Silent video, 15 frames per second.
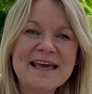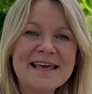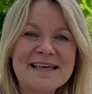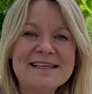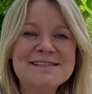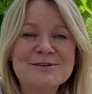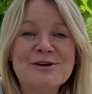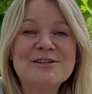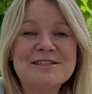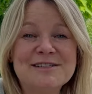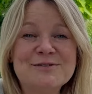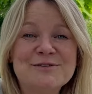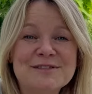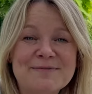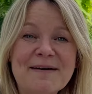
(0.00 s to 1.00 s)
Ihr solltet
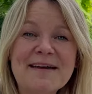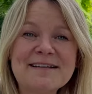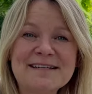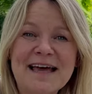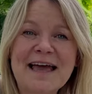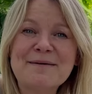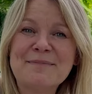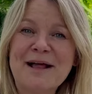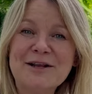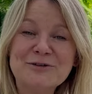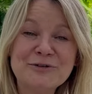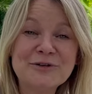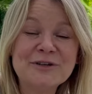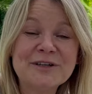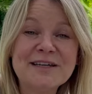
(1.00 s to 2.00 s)
so zwei, dreimal
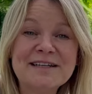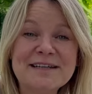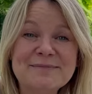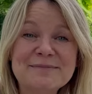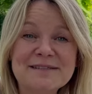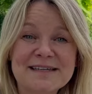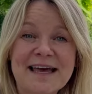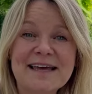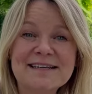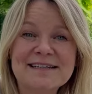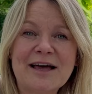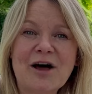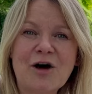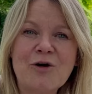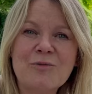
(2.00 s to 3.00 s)
düngen in dem
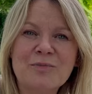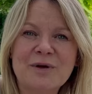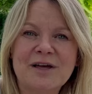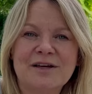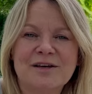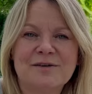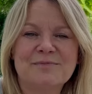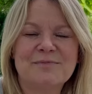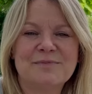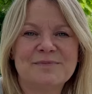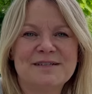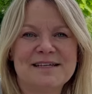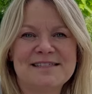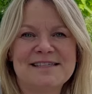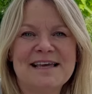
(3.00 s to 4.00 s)
Zeitraum, ähm,
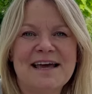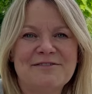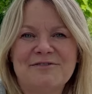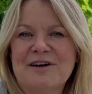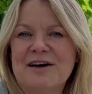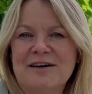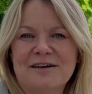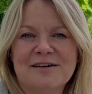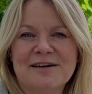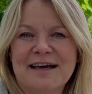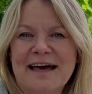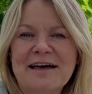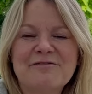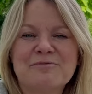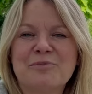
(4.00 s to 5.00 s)
dass sie einfach äh,
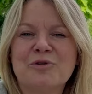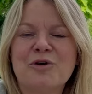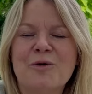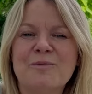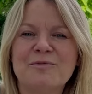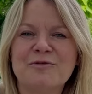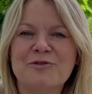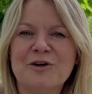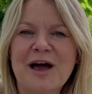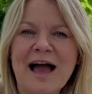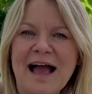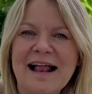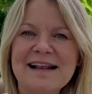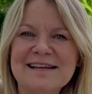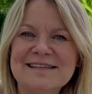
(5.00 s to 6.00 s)
Kraft bekommt für
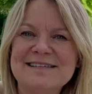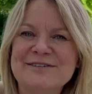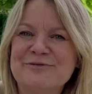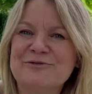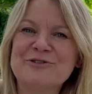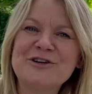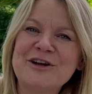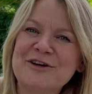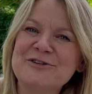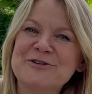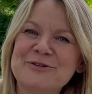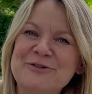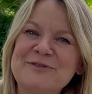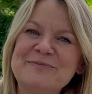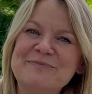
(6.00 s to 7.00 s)
all diese
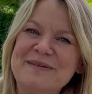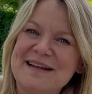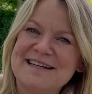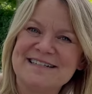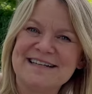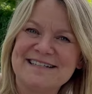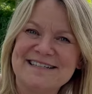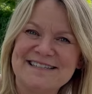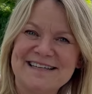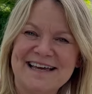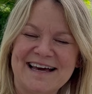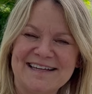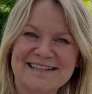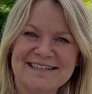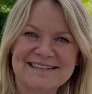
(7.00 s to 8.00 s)
wunderschönen Blätter, die
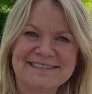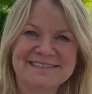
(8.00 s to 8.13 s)
sie hat.